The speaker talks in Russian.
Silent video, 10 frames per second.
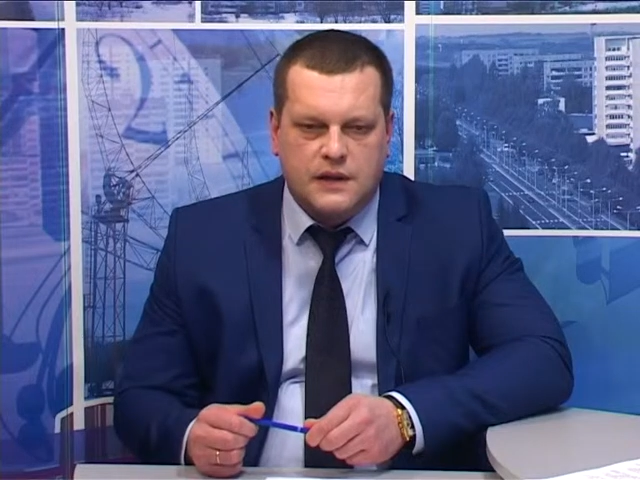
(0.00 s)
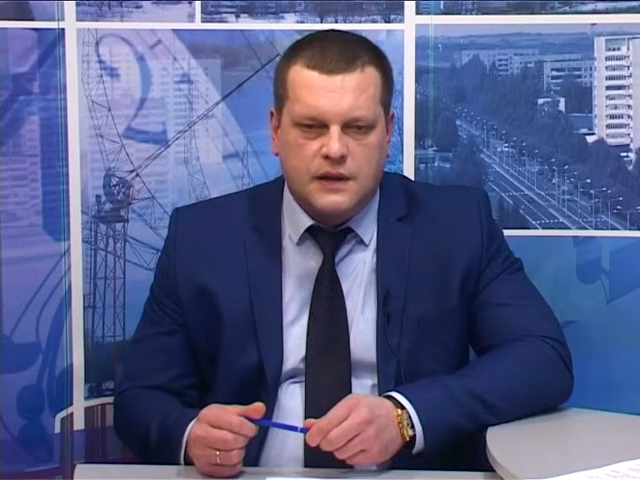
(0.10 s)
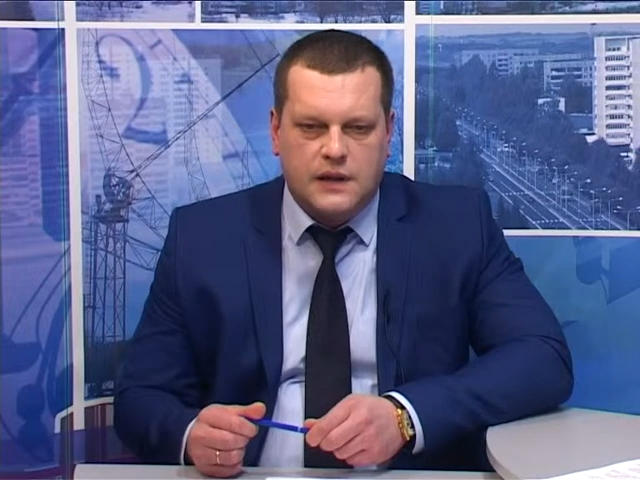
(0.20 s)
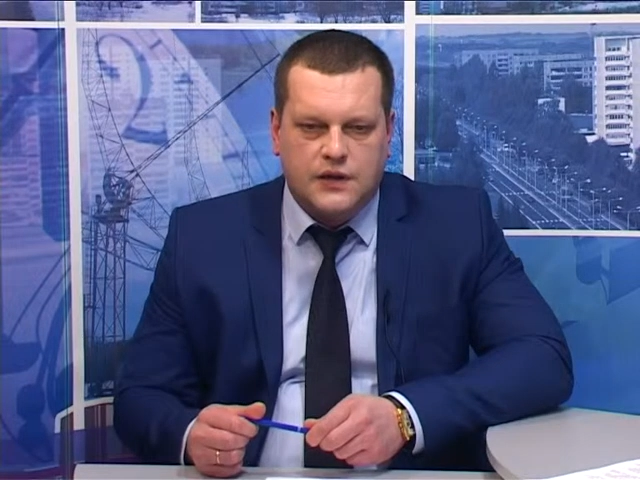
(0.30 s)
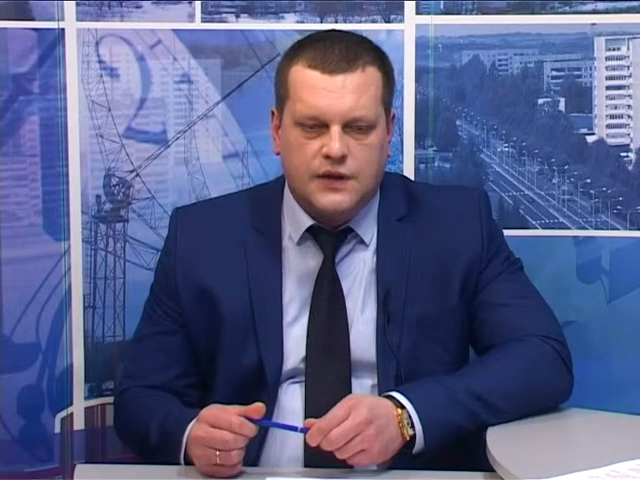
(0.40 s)

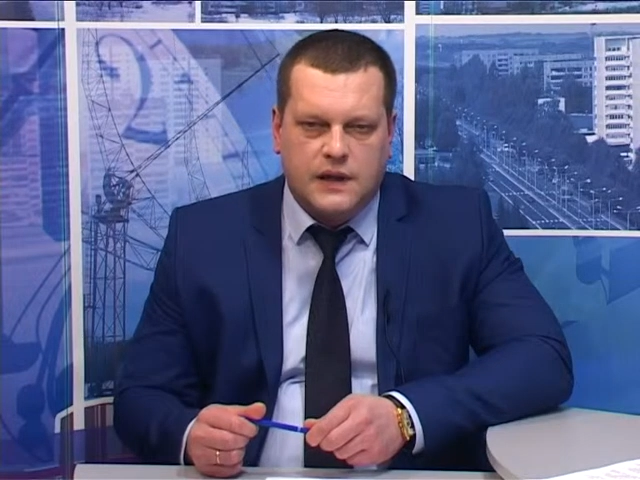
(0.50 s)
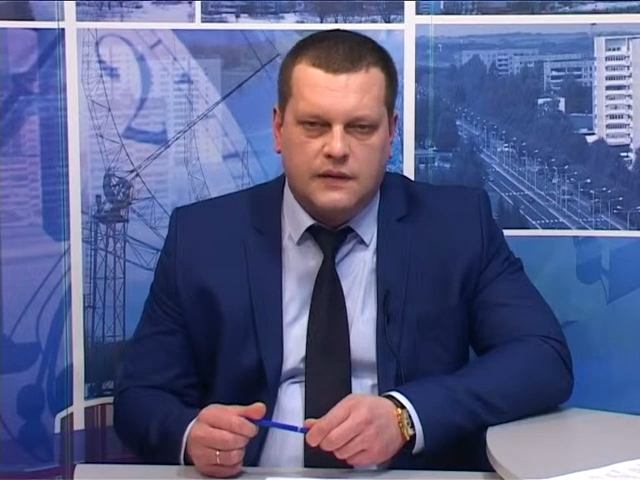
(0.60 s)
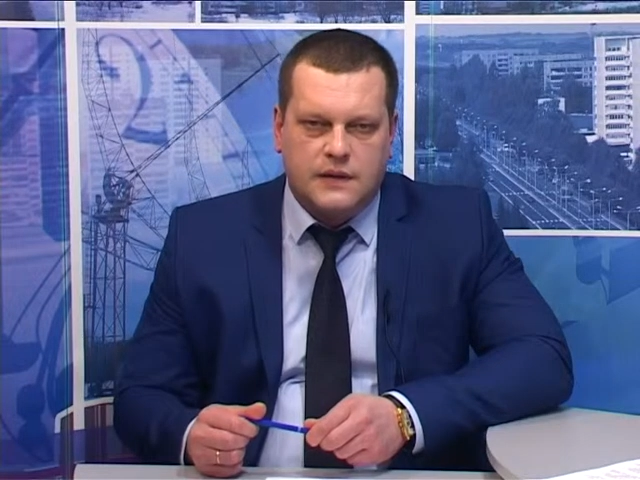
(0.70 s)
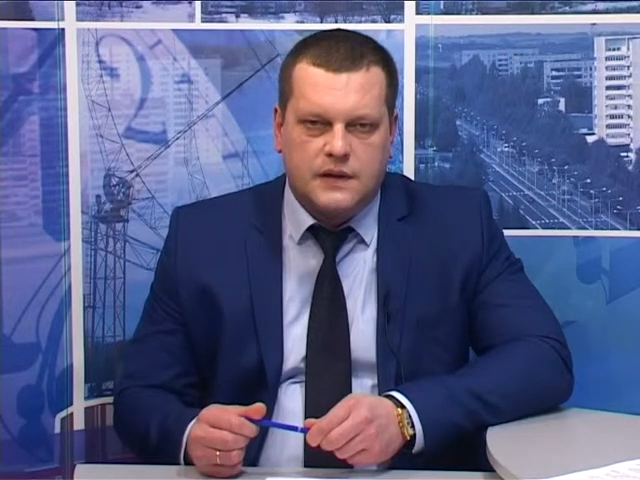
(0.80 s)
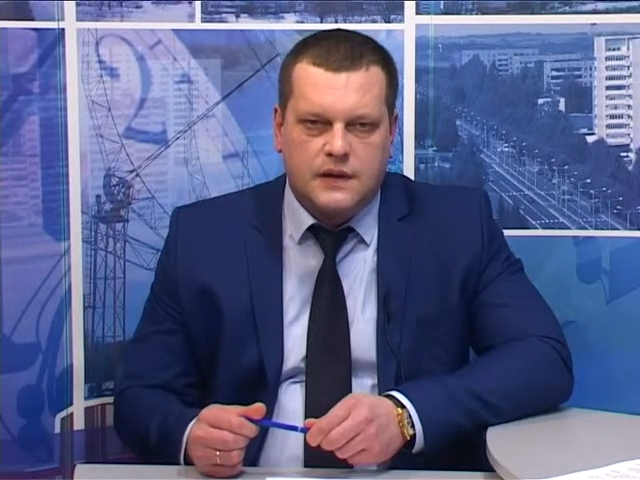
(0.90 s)
Задача
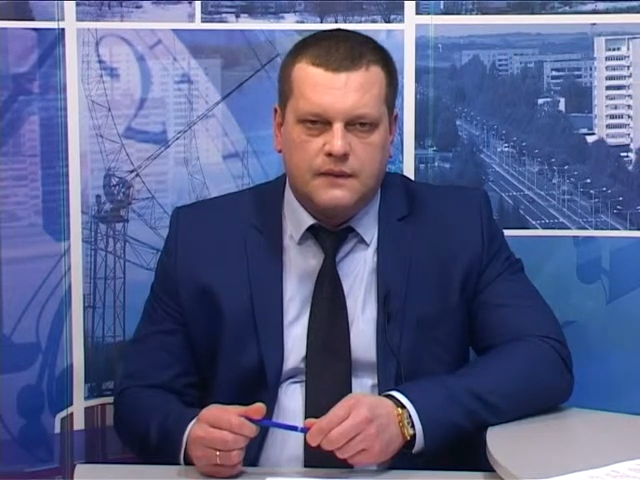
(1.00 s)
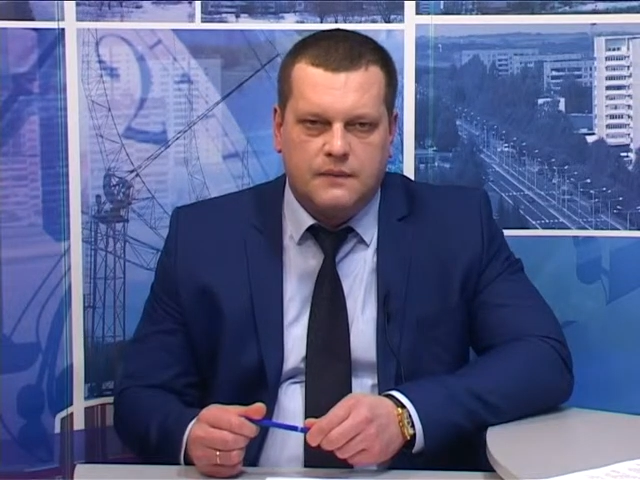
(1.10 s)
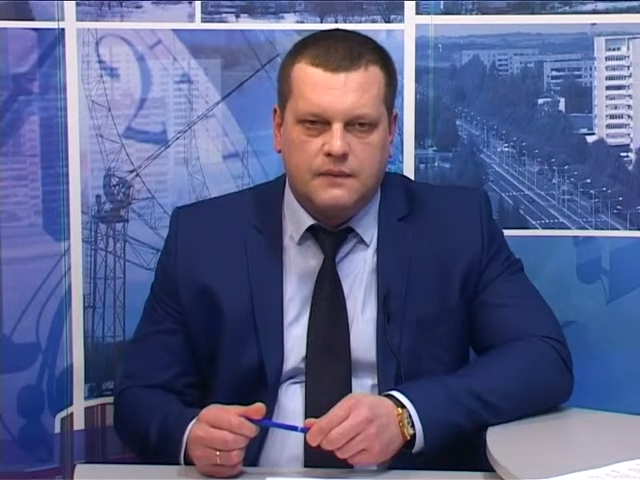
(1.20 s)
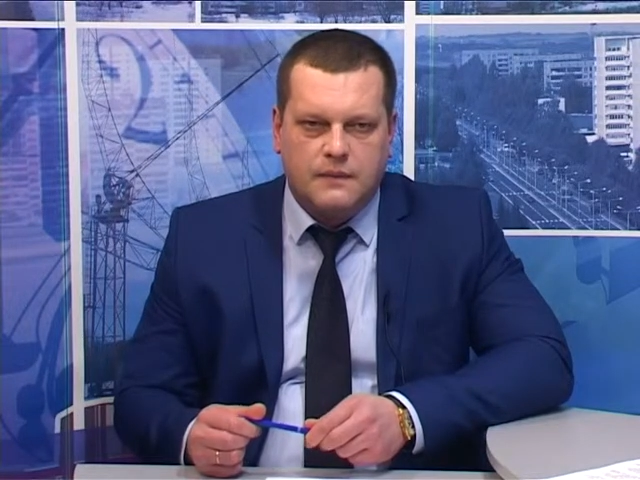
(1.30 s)
ставится